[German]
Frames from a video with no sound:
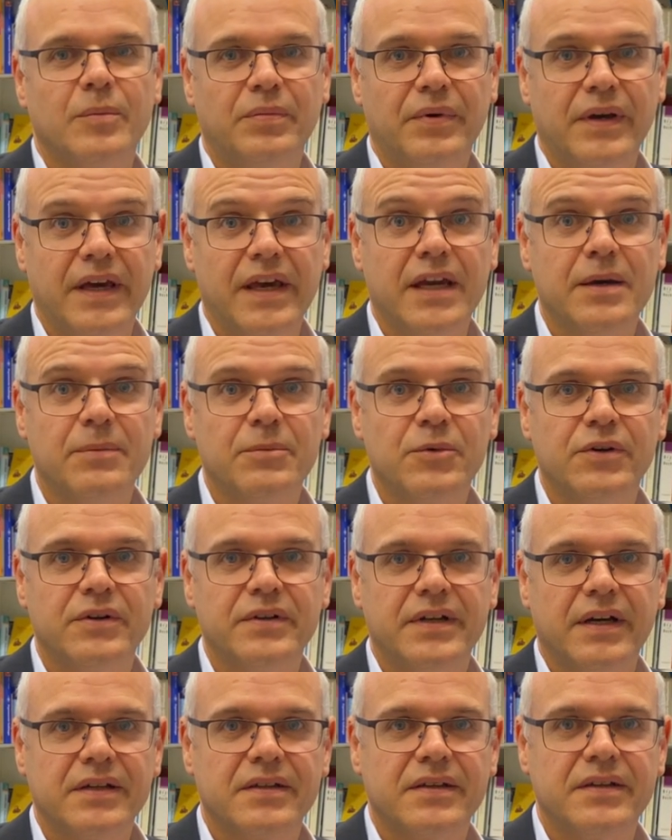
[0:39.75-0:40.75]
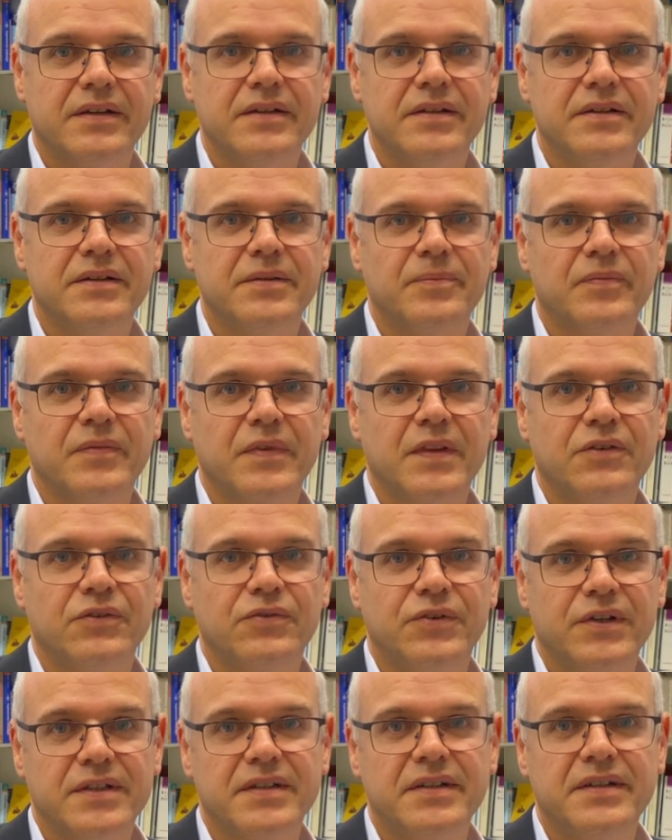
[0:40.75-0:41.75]
Bei engem Kontakt gilt
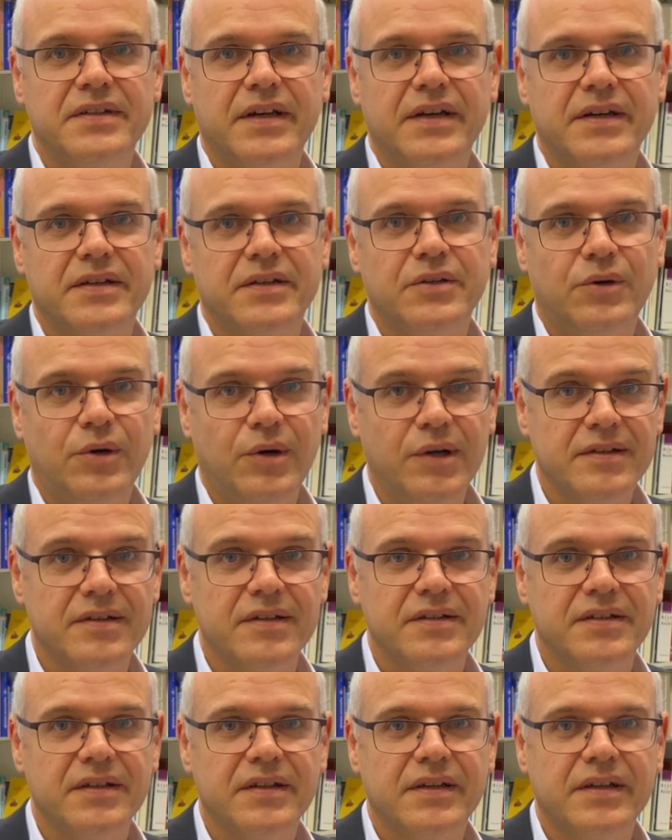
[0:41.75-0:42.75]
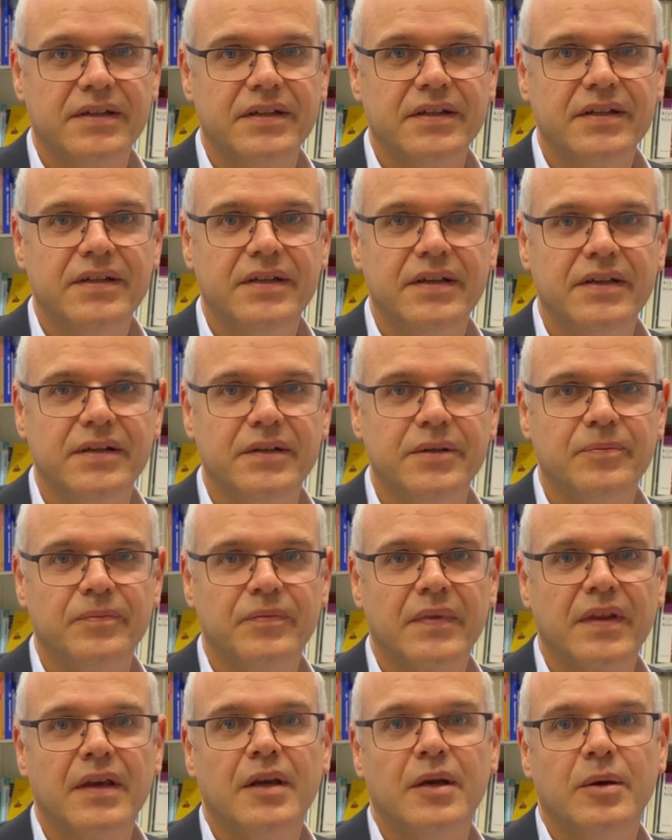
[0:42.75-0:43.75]
14 Tage häusliche Quarantäne.
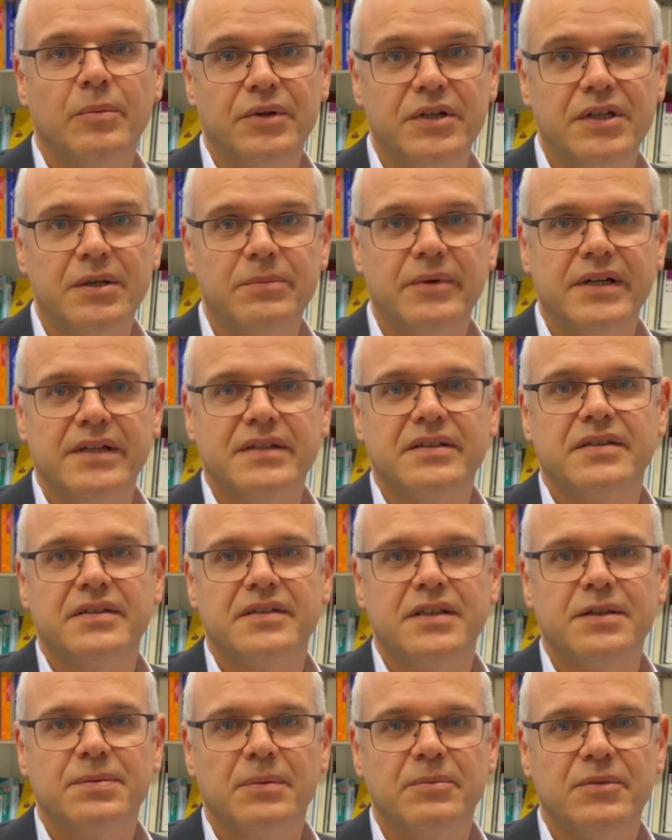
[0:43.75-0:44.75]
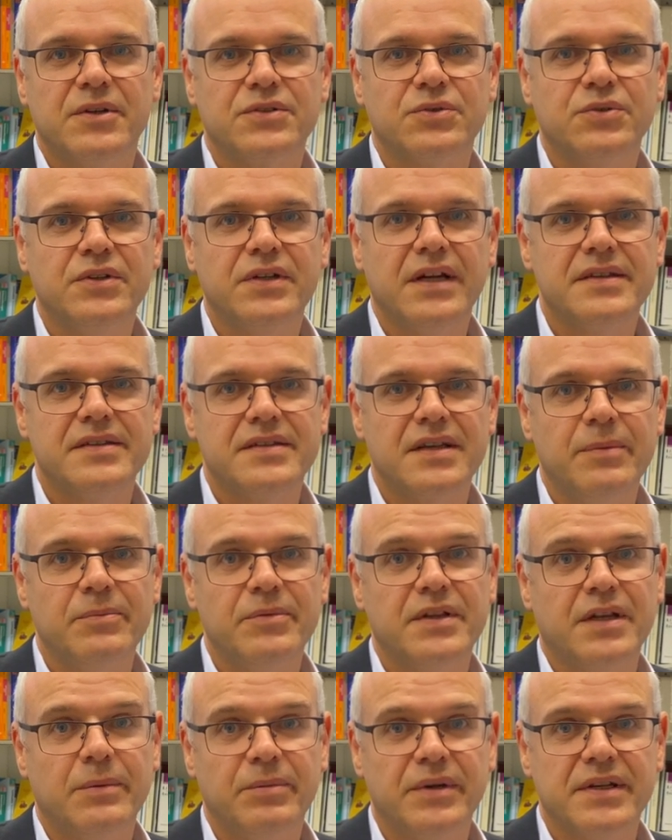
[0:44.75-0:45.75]
Bitte melden Sie sich beim
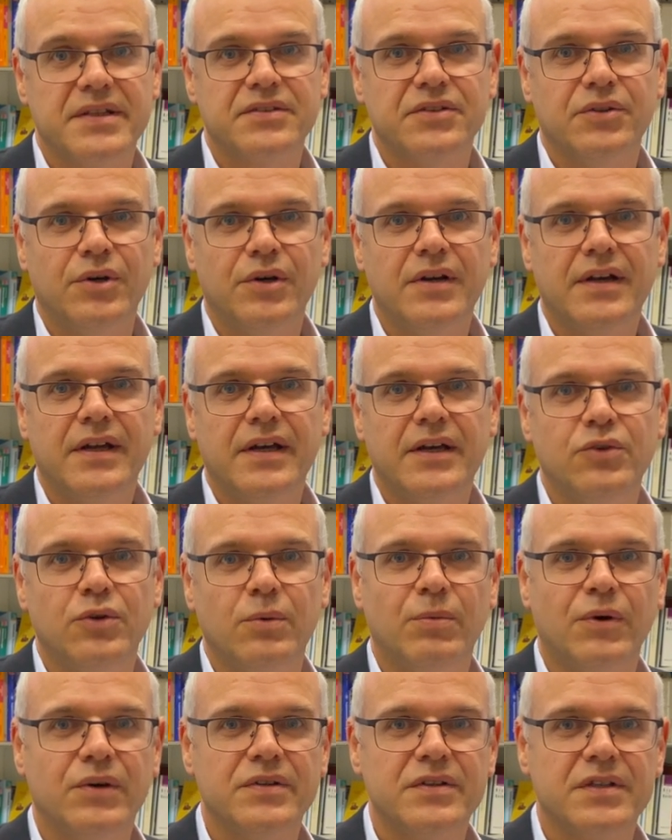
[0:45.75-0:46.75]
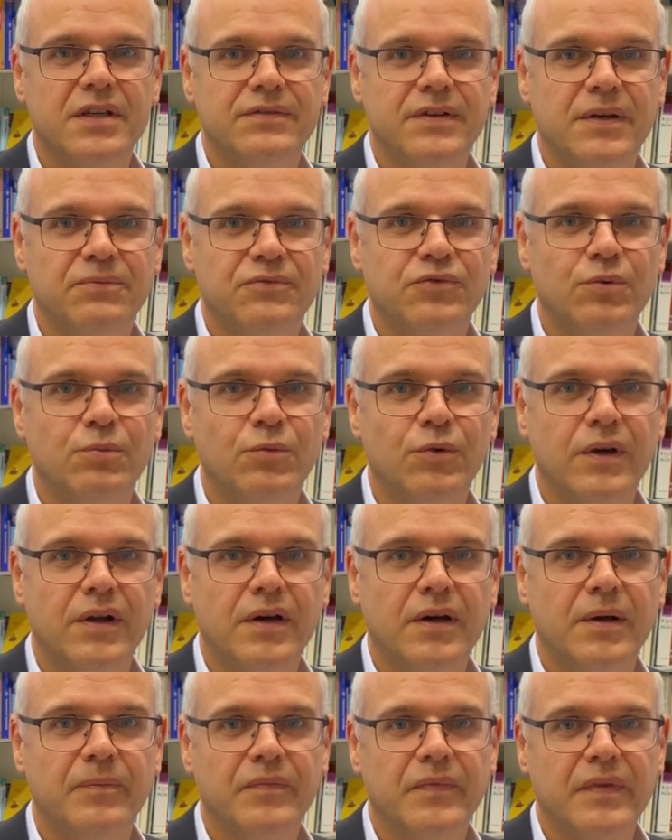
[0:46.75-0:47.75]
Gesundheitsamt, am besten online über unser
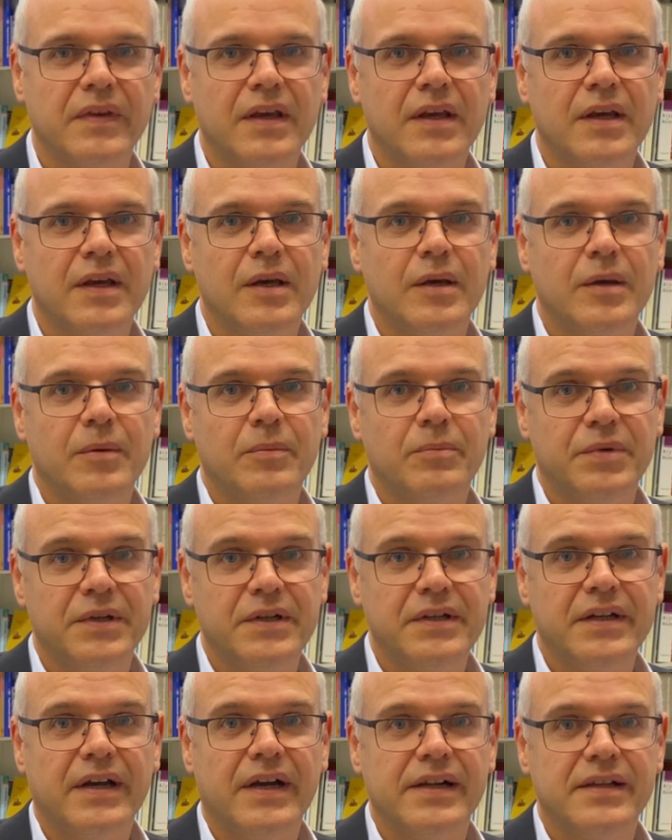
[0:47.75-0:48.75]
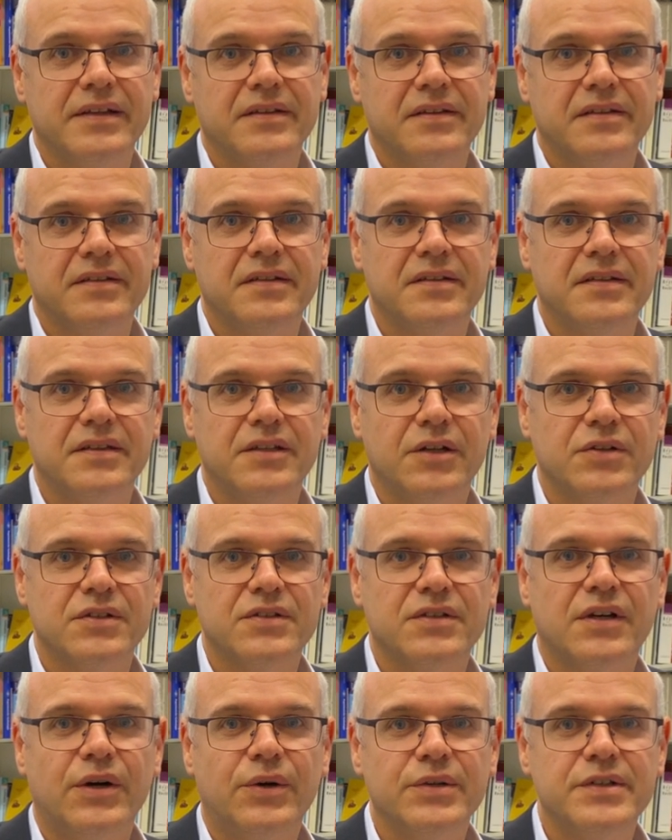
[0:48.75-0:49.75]
Webformular. Bitte halten Sie sich auch
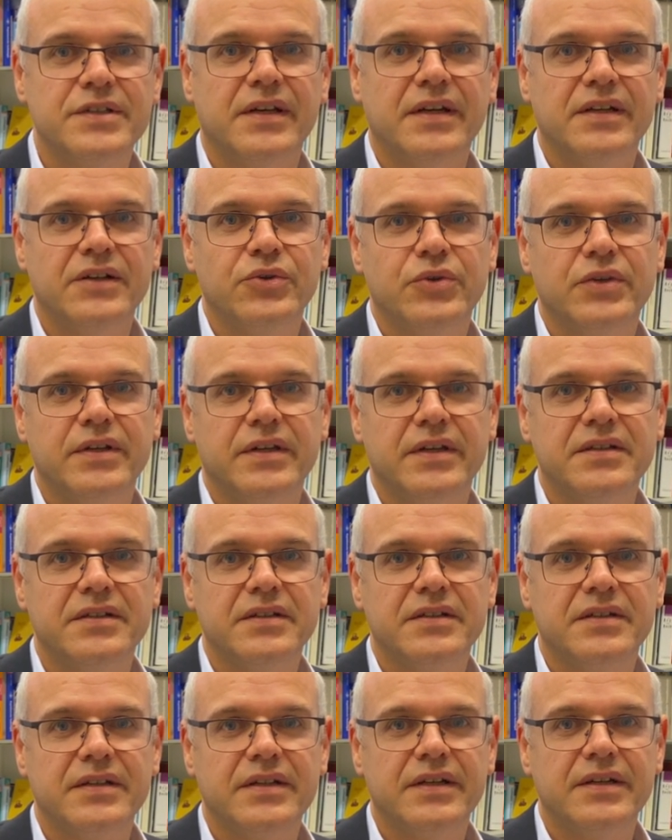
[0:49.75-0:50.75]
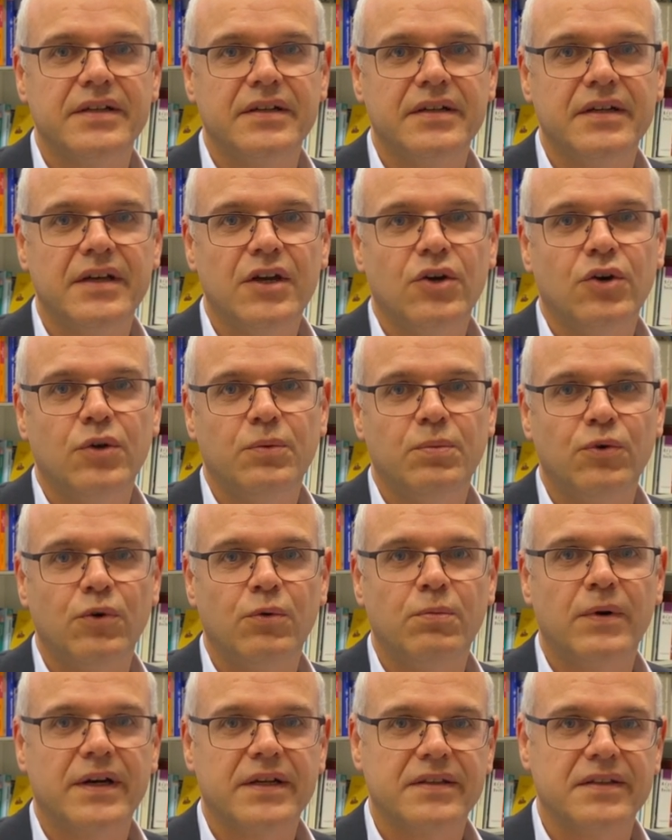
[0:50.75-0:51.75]
zu Hause an die Hygieneregeln und
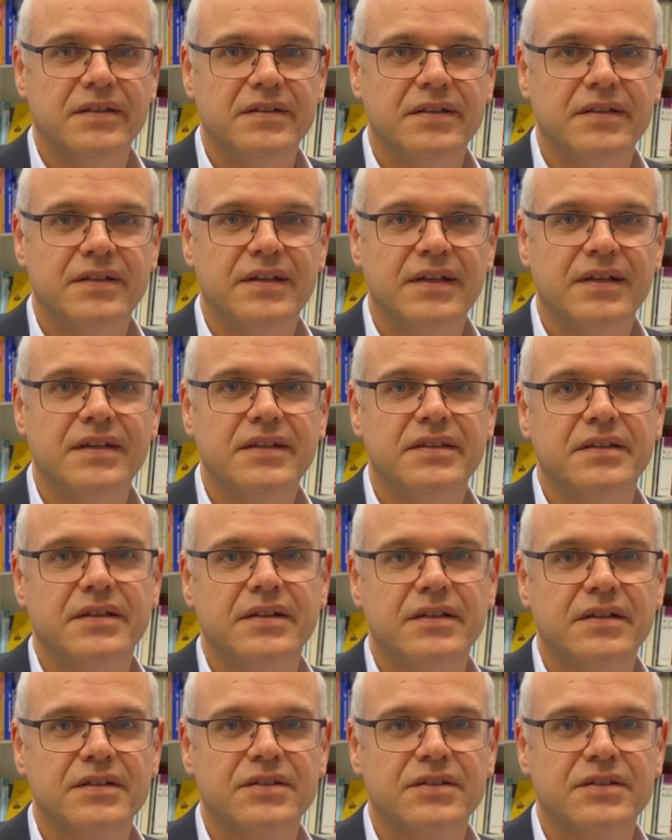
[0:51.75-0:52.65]
beobachten Sie täglich Ihren